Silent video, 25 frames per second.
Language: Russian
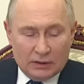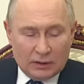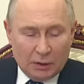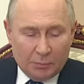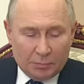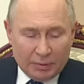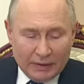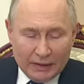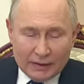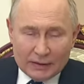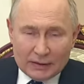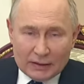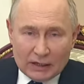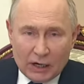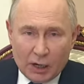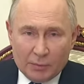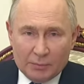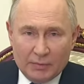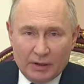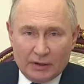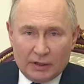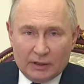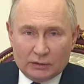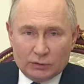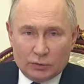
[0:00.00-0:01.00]
Путину выгодно
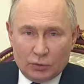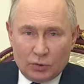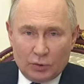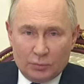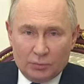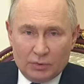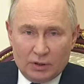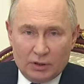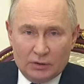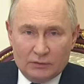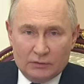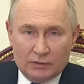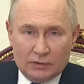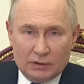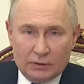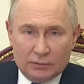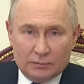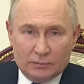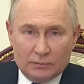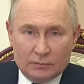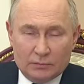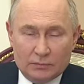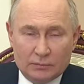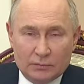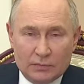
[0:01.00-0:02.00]
потому,
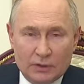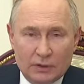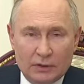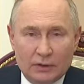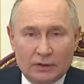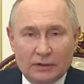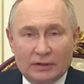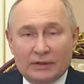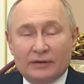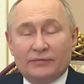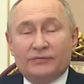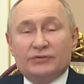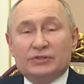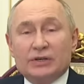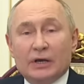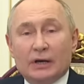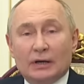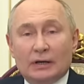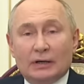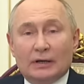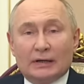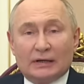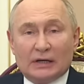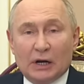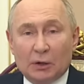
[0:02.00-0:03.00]
что здесь и
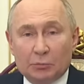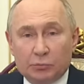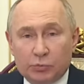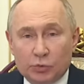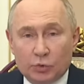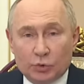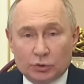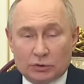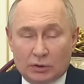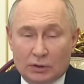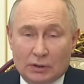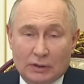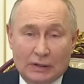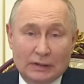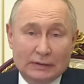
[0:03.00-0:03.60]
сейчас ему нужно